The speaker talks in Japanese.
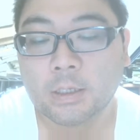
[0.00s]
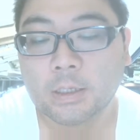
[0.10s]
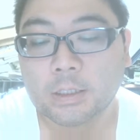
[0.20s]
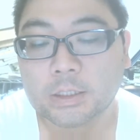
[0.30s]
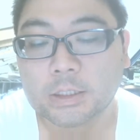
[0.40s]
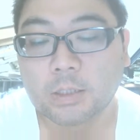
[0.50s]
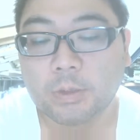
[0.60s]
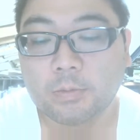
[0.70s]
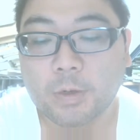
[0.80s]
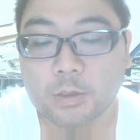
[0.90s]
ちなみ
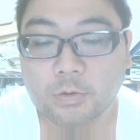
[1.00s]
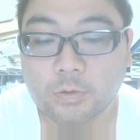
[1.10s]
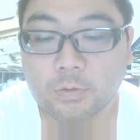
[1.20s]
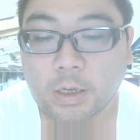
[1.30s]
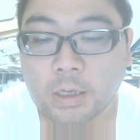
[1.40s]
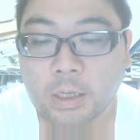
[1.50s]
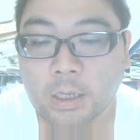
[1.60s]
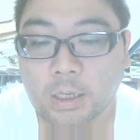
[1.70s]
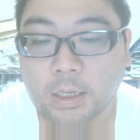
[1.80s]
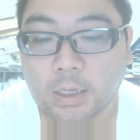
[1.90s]
に芭蕉は、
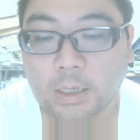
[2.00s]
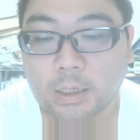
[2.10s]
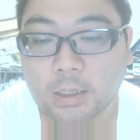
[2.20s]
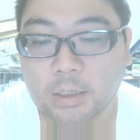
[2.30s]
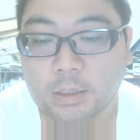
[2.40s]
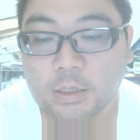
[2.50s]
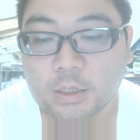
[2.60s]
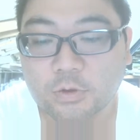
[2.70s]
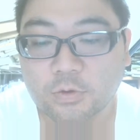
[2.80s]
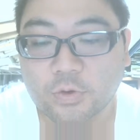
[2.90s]
えー、忍
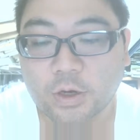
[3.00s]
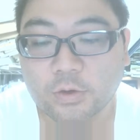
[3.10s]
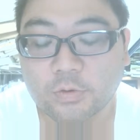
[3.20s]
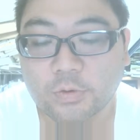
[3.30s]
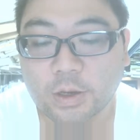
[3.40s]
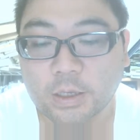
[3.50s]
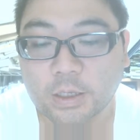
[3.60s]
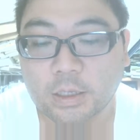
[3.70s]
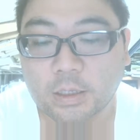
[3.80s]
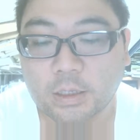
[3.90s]
者とゆかりの深い
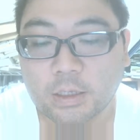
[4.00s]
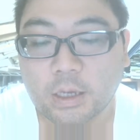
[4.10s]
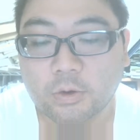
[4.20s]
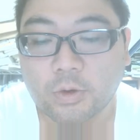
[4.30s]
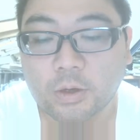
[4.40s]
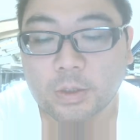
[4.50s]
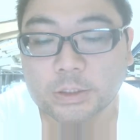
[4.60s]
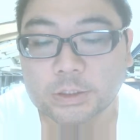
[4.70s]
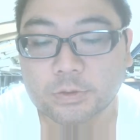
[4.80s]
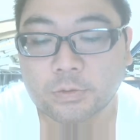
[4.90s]
伊賀上
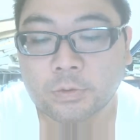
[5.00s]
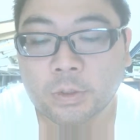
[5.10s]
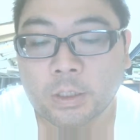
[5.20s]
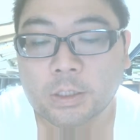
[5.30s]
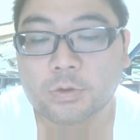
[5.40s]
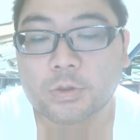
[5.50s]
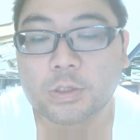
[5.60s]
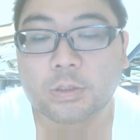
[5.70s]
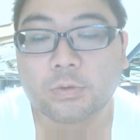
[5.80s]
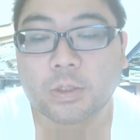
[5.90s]
町の出
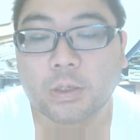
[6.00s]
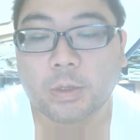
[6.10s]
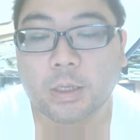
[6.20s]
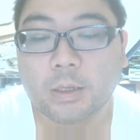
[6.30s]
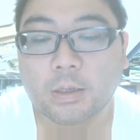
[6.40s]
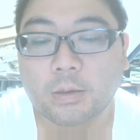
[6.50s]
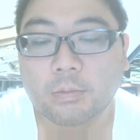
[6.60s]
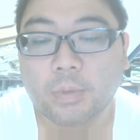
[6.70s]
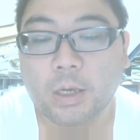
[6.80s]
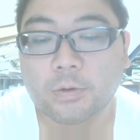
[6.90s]
身のため
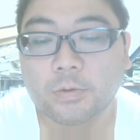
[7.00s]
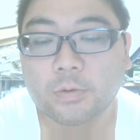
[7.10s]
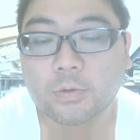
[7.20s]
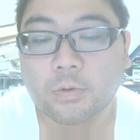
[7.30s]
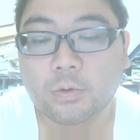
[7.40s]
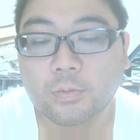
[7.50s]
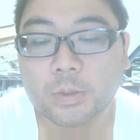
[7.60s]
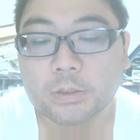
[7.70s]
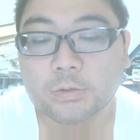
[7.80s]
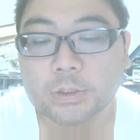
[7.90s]
幕府の隠
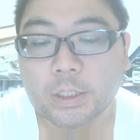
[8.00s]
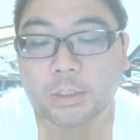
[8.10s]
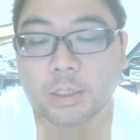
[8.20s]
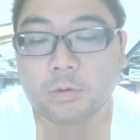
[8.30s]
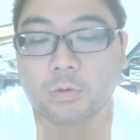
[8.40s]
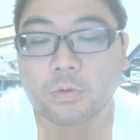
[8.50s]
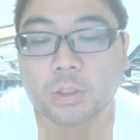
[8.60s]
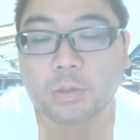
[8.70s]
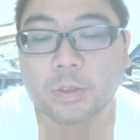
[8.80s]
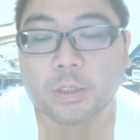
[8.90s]
密として全国を
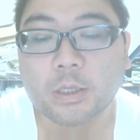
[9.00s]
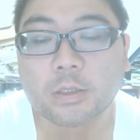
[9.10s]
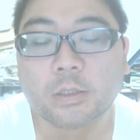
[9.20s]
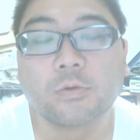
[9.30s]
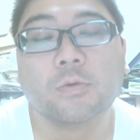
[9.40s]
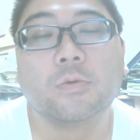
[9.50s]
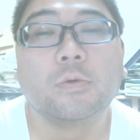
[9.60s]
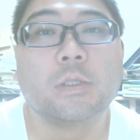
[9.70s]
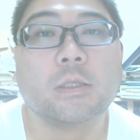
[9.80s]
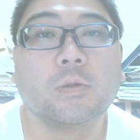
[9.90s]
旅していたという
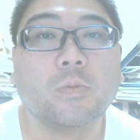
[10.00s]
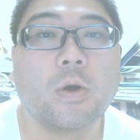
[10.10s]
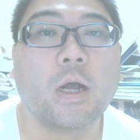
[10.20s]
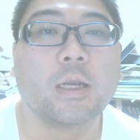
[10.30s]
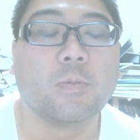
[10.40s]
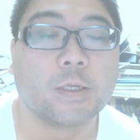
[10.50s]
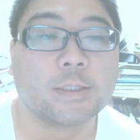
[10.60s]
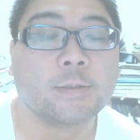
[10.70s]
説もあります